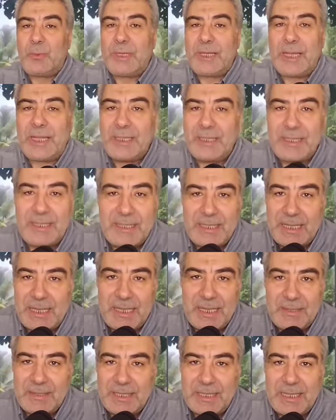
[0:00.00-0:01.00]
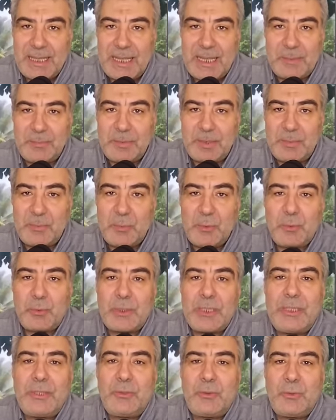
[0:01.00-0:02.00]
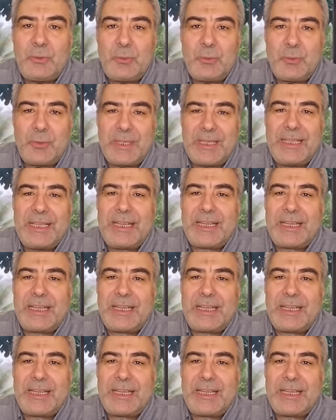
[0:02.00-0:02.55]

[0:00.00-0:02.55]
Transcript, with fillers: والله إن هذا الحبيب يريد